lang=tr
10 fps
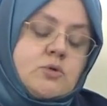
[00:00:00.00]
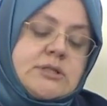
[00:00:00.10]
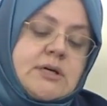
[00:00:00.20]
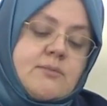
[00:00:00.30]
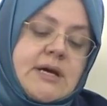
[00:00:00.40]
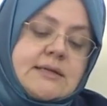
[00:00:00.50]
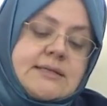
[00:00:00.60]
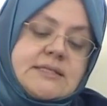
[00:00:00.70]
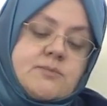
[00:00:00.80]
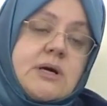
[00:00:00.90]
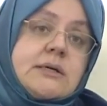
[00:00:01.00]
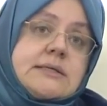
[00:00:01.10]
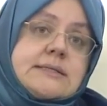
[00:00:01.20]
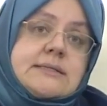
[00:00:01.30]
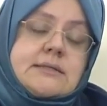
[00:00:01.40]
Bu da Merkez
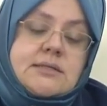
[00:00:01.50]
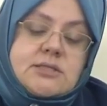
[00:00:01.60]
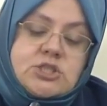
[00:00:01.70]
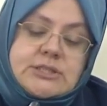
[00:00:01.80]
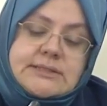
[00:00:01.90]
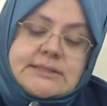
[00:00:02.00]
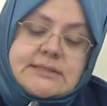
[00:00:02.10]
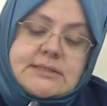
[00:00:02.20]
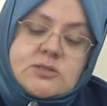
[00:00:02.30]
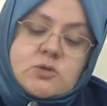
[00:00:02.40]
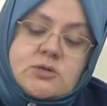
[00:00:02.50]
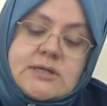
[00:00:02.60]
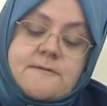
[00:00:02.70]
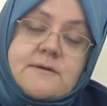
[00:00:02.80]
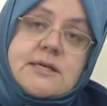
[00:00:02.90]
Bankası'nın açıkladığı son
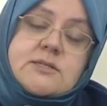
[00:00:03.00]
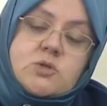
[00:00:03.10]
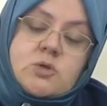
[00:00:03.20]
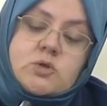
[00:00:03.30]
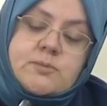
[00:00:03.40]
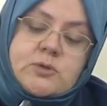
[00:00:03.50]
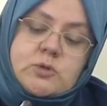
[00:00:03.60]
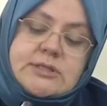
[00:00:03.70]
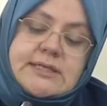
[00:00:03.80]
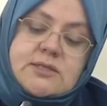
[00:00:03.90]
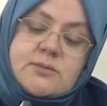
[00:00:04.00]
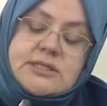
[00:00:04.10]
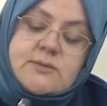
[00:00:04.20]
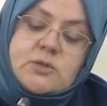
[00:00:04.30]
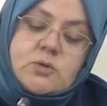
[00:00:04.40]
enflasyon raporunda, Ekim
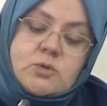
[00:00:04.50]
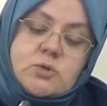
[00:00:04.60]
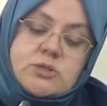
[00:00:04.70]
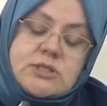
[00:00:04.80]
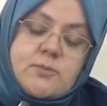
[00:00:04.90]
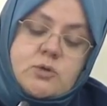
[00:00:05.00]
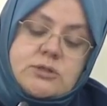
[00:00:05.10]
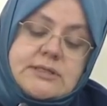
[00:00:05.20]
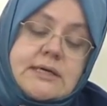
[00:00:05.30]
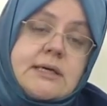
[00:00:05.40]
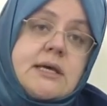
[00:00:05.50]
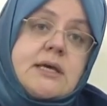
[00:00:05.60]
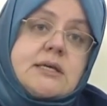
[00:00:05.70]
2019 raporunda